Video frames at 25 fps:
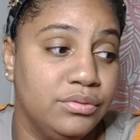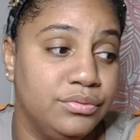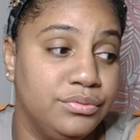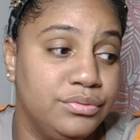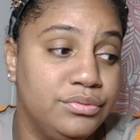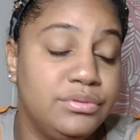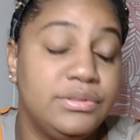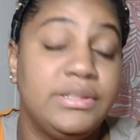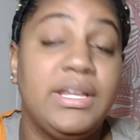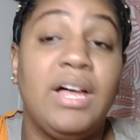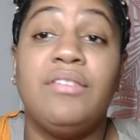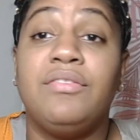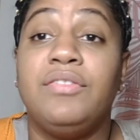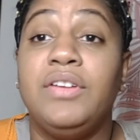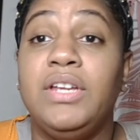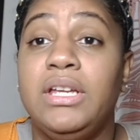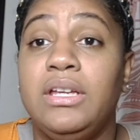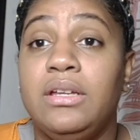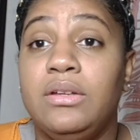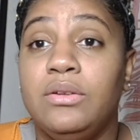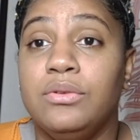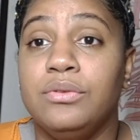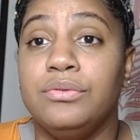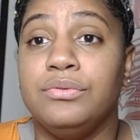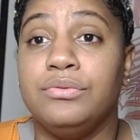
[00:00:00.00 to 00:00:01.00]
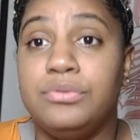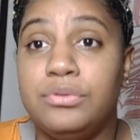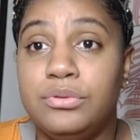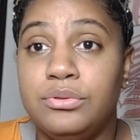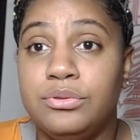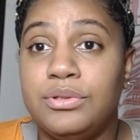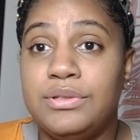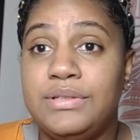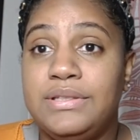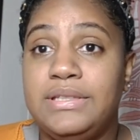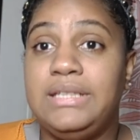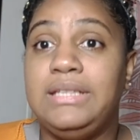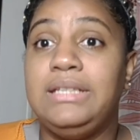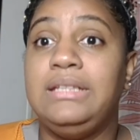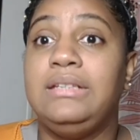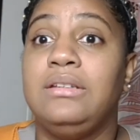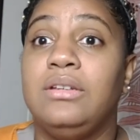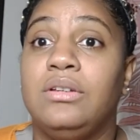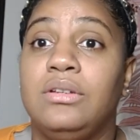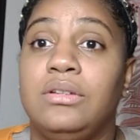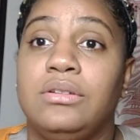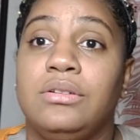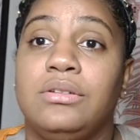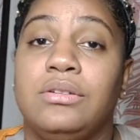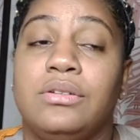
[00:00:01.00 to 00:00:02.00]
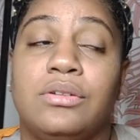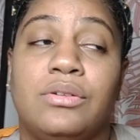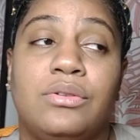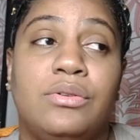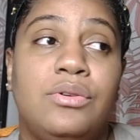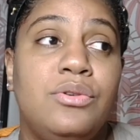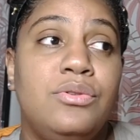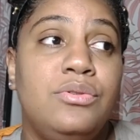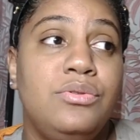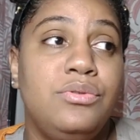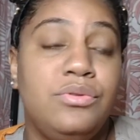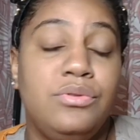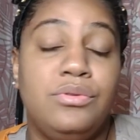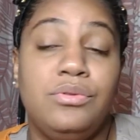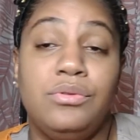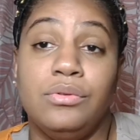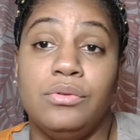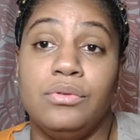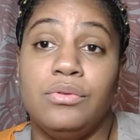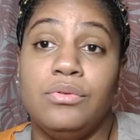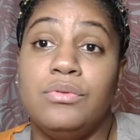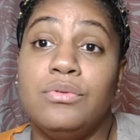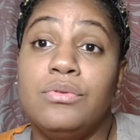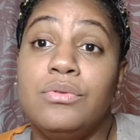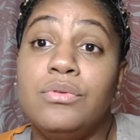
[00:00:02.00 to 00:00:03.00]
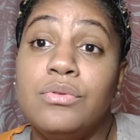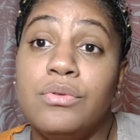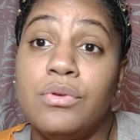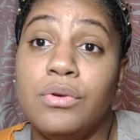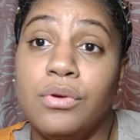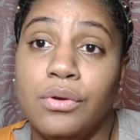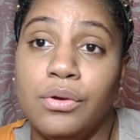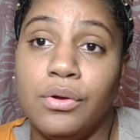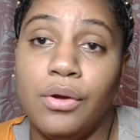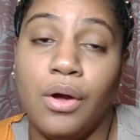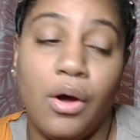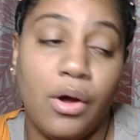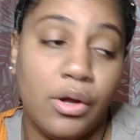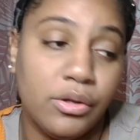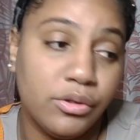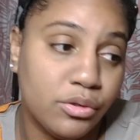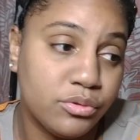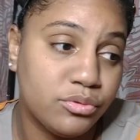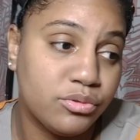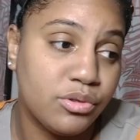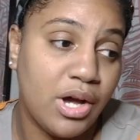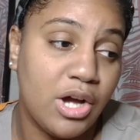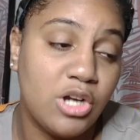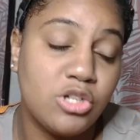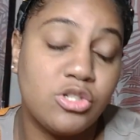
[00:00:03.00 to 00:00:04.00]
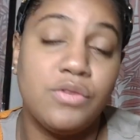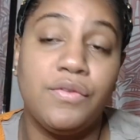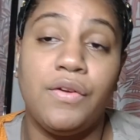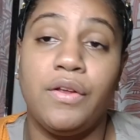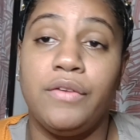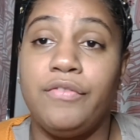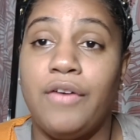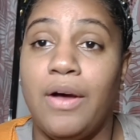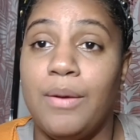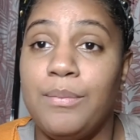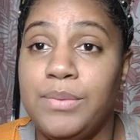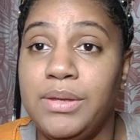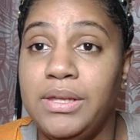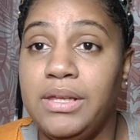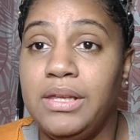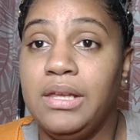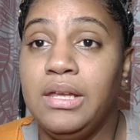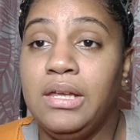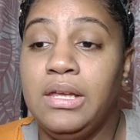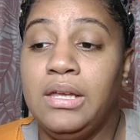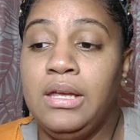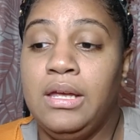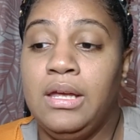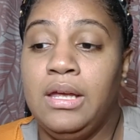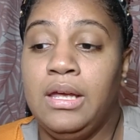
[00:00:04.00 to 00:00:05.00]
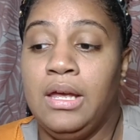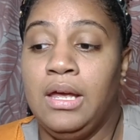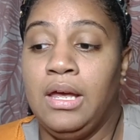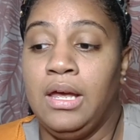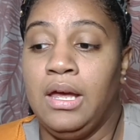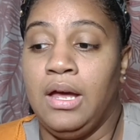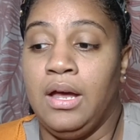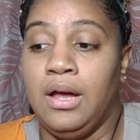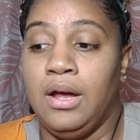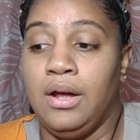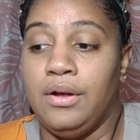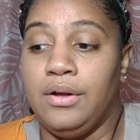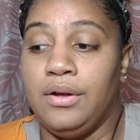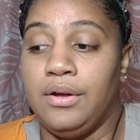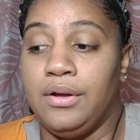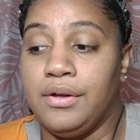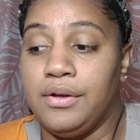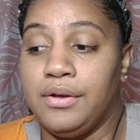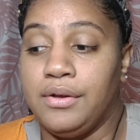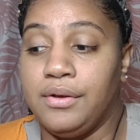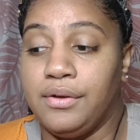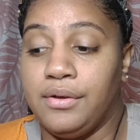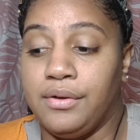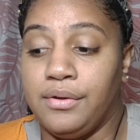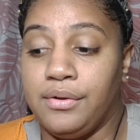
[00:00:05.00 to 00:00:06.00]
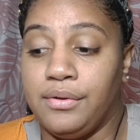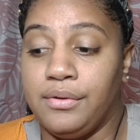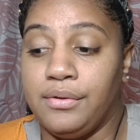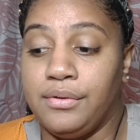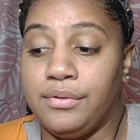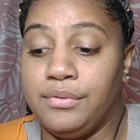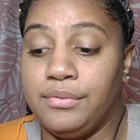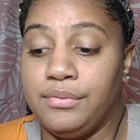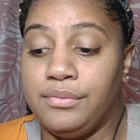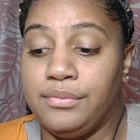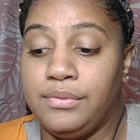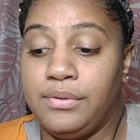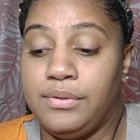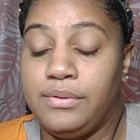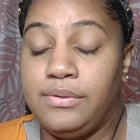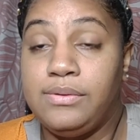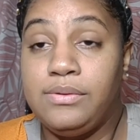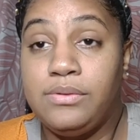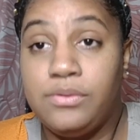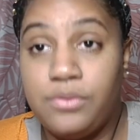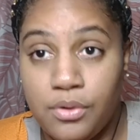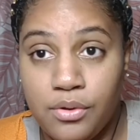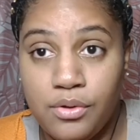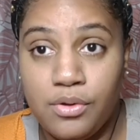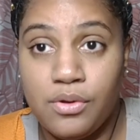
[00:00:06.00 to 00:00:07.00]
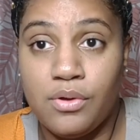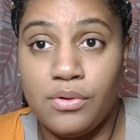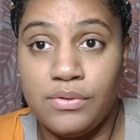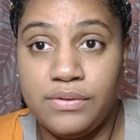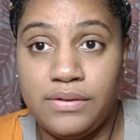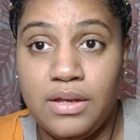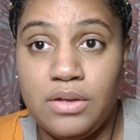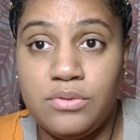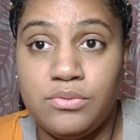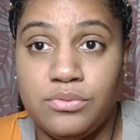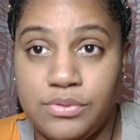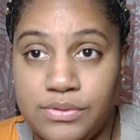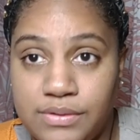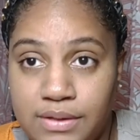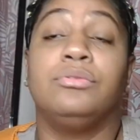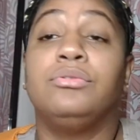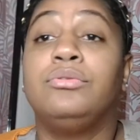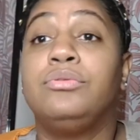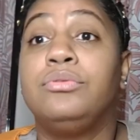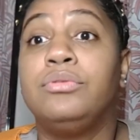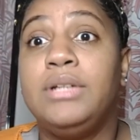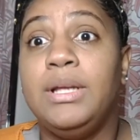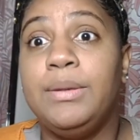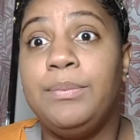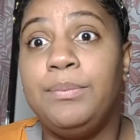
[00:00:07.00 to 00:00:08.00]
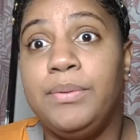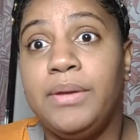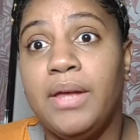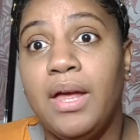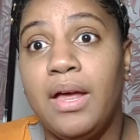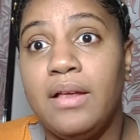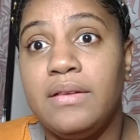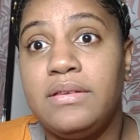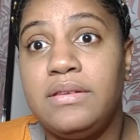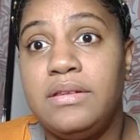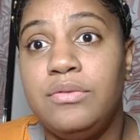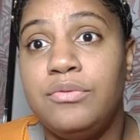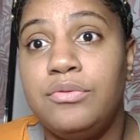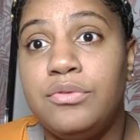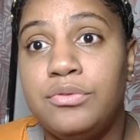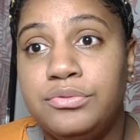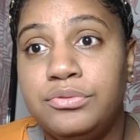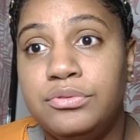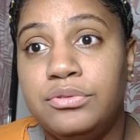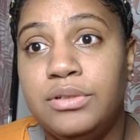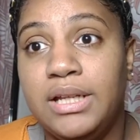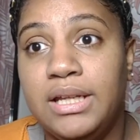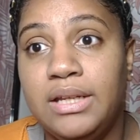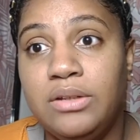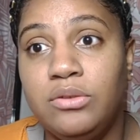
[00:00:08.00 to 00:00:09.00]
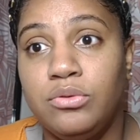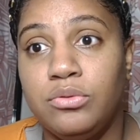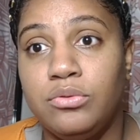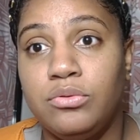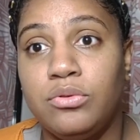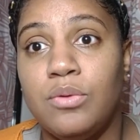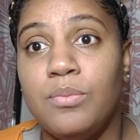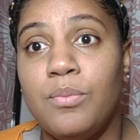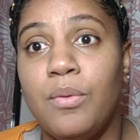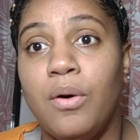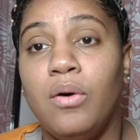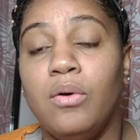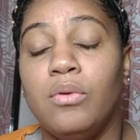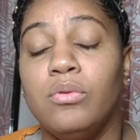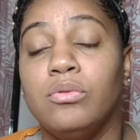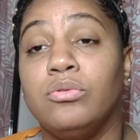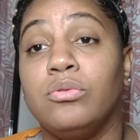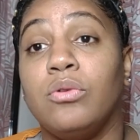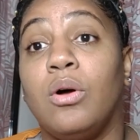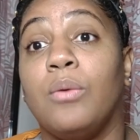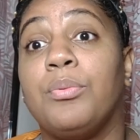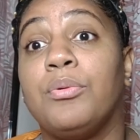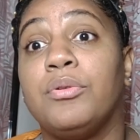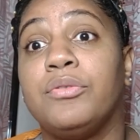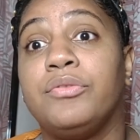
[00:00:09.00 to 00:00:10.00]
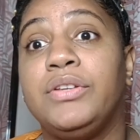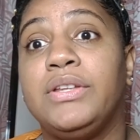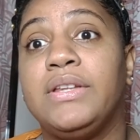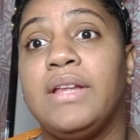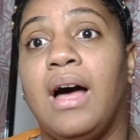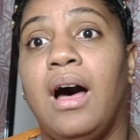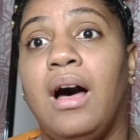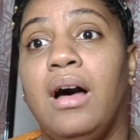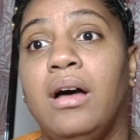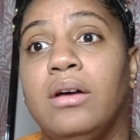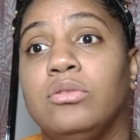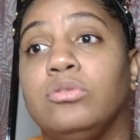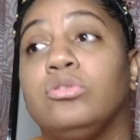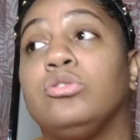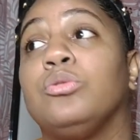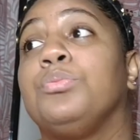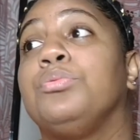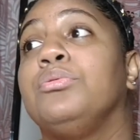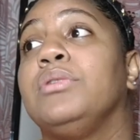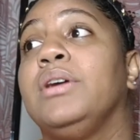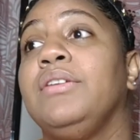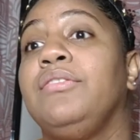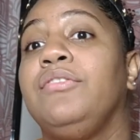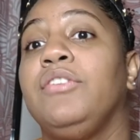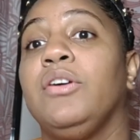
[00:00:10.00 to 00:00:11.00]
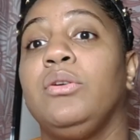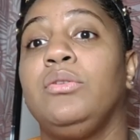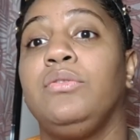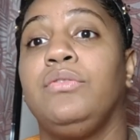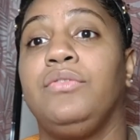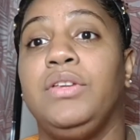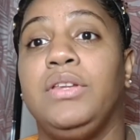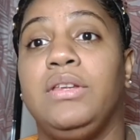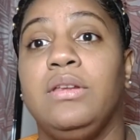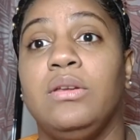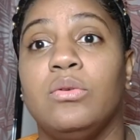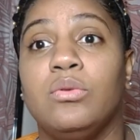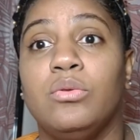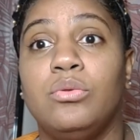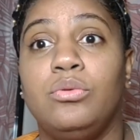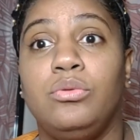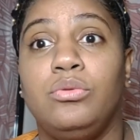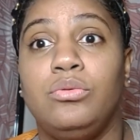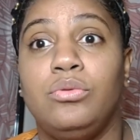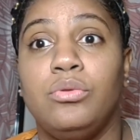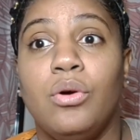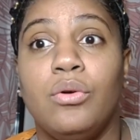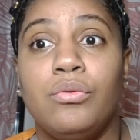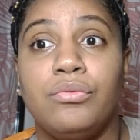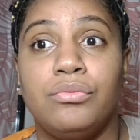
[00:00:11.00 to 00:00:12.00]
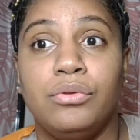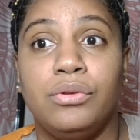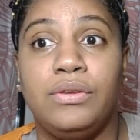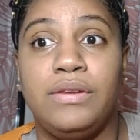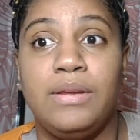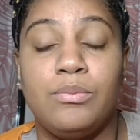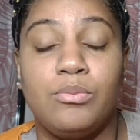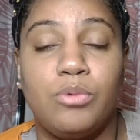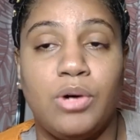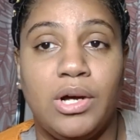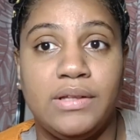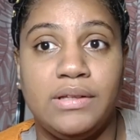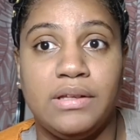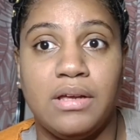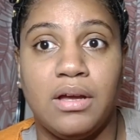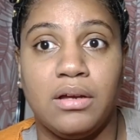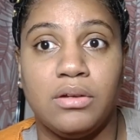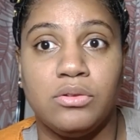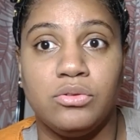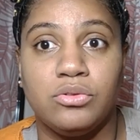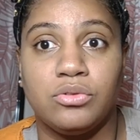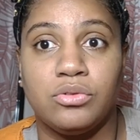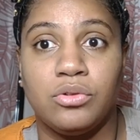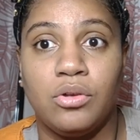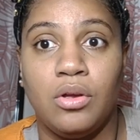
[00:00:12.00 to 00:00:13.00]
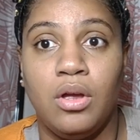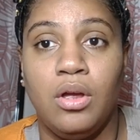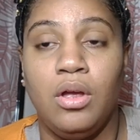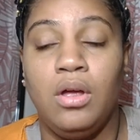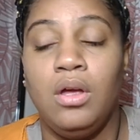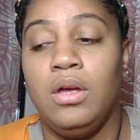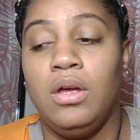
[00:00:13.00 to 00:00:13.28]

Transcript: vous avez vous aussi connu ou un entourage de votre famille euh, ce cancer du Vous voulez bien, si vous voulez, justement, on en profitera. Je pourrais faire une vidéo sur vos témoignages.